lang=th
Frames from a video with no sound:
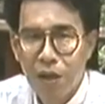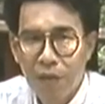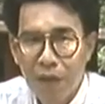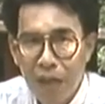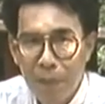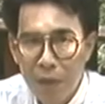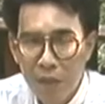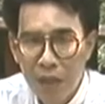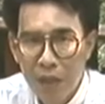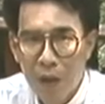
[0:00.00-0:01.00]
รายการไม่คู
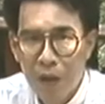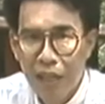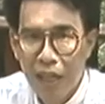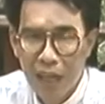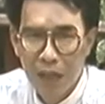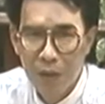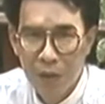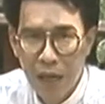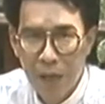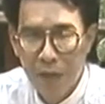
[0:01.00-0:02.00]
คิดของธนาคารกรุ
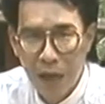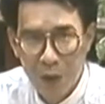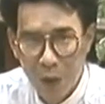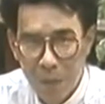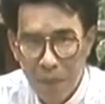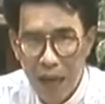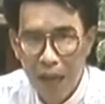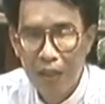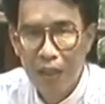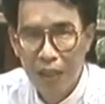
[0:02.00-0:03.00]
งเทพคราวต่อไป
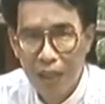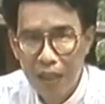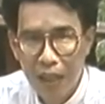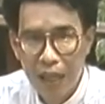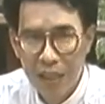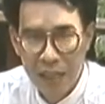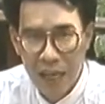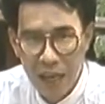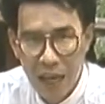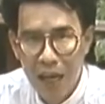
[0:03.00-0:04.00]
ก็จะเสนอนานาสา
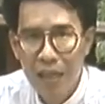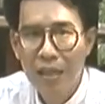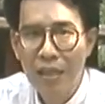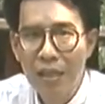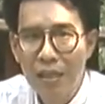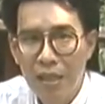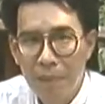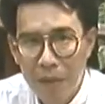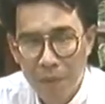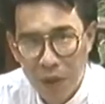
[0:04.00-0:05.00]
ระ ซึ่ง
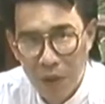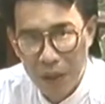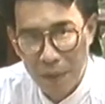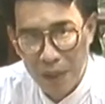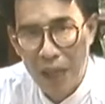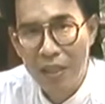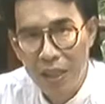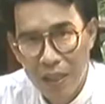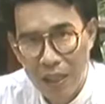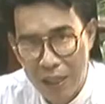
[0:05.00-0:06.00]
เป็นประโยชน์กับท่านอีก
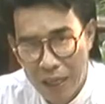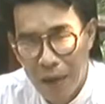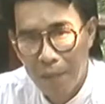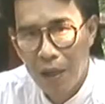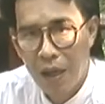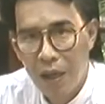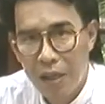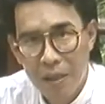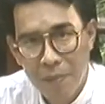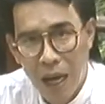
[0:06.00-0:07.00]
เช่นเคยนะครับ และ
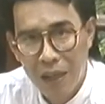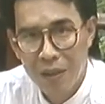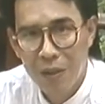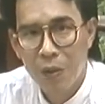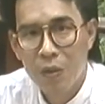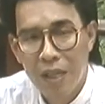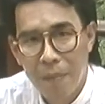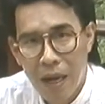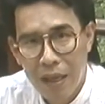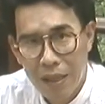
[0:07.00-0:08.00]
ที่สำคัญคุณสา
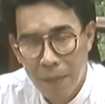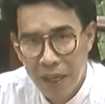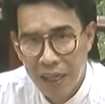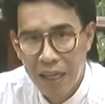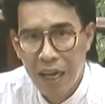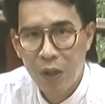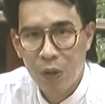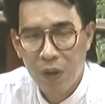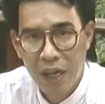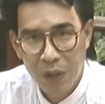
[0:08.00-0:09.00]
มารถทำเองได้ง่ายๆด้วย
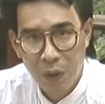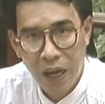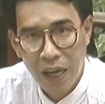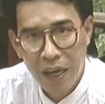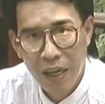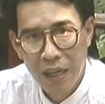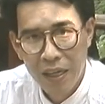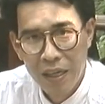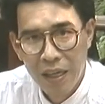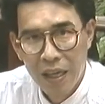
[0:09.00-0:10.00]
ตัวเองด้วย
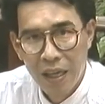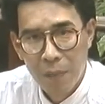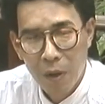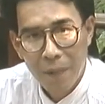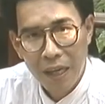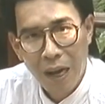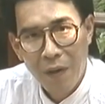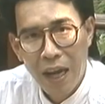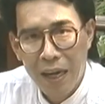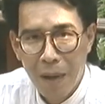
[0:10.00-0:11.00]
พบกันใหม่ครา
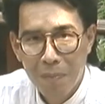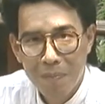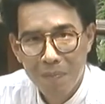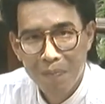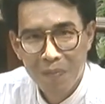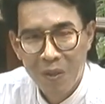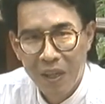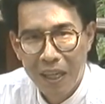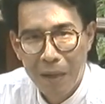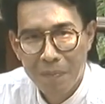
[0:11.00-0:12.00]
วหน้าครับ สวั
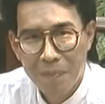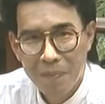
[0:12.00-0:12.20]
สดีครับ